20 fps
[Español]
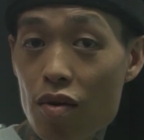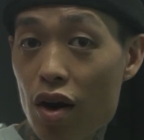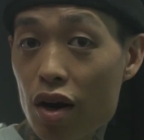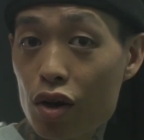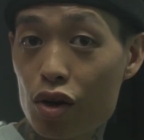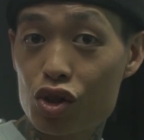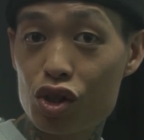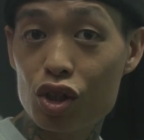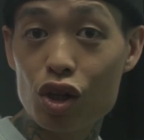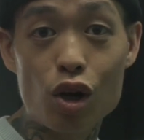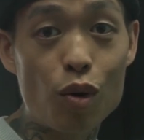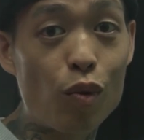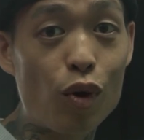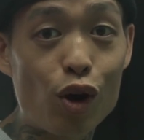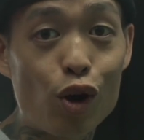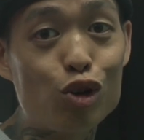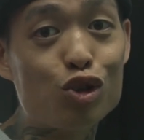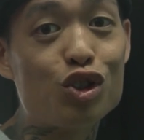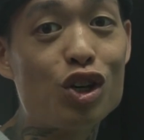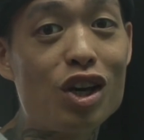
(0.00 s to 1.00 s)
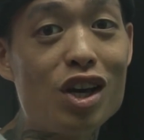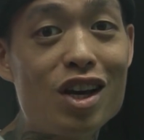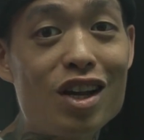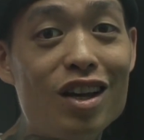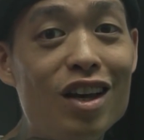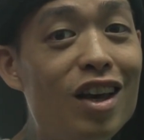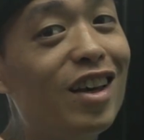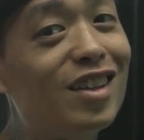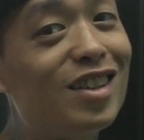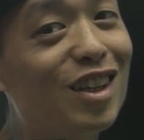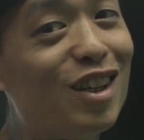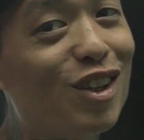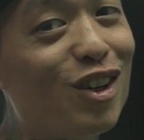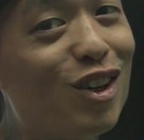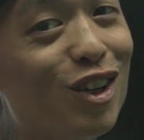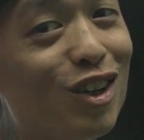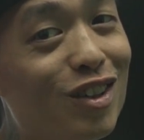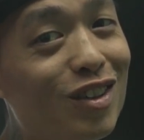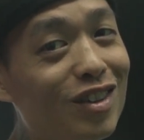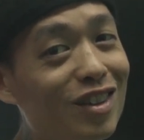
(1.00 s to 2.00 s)
el barrio chino lo pueden conseguir y si
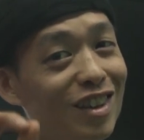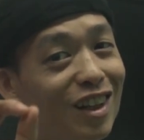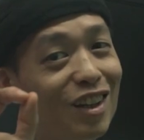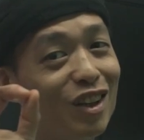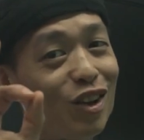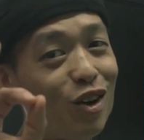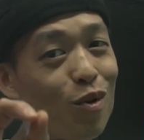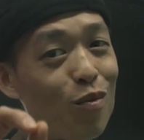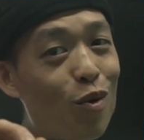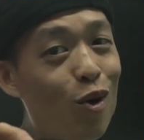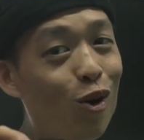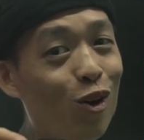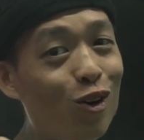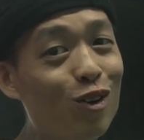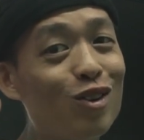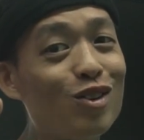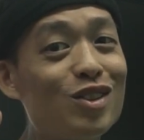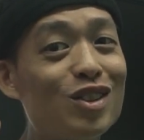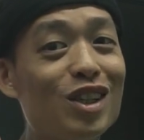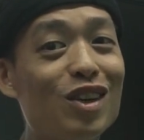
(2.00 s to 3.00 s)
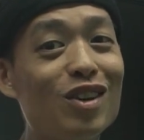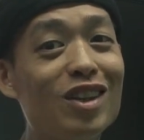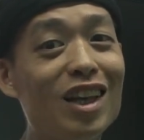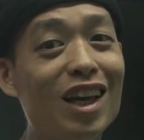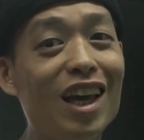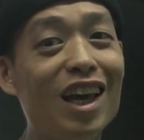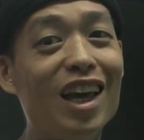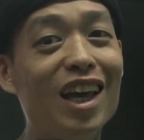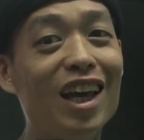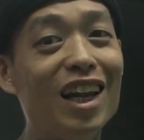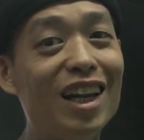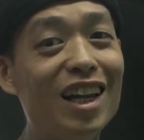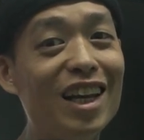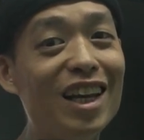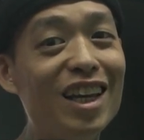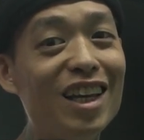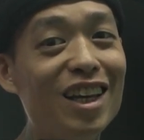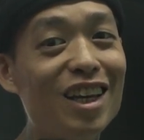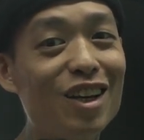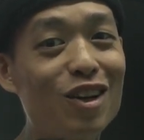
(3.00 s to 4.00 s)
no, dentro de poco se viene el
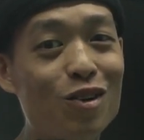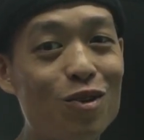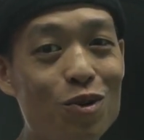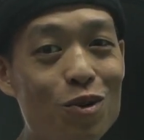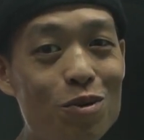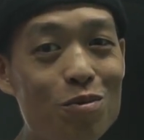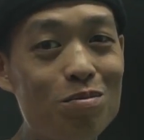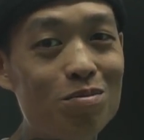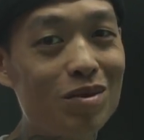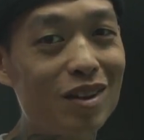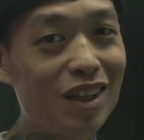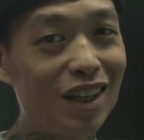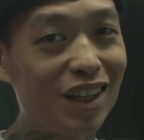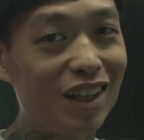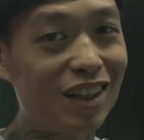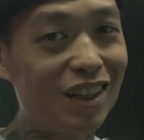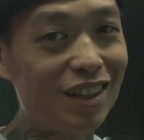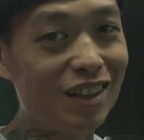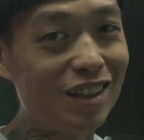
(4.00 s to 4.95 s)
Lee Kit.